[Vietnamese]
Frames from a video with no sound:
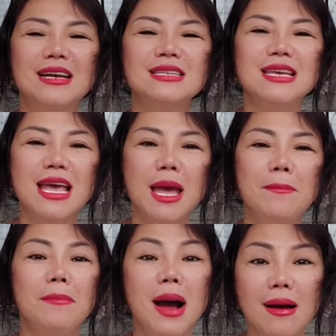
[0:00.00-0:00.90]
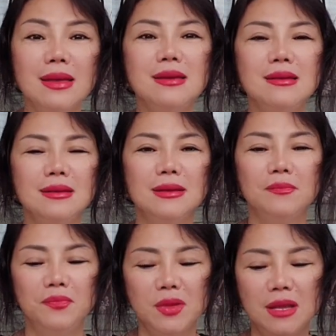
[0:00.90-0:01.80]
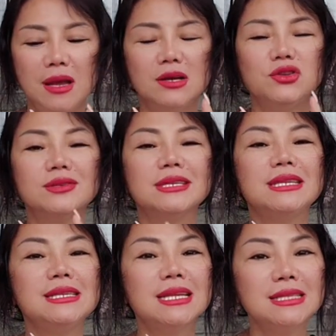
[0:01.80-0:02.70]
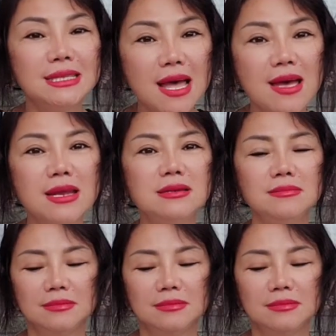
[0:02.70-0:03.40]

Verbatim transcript: các chị em mới cho CC xin tên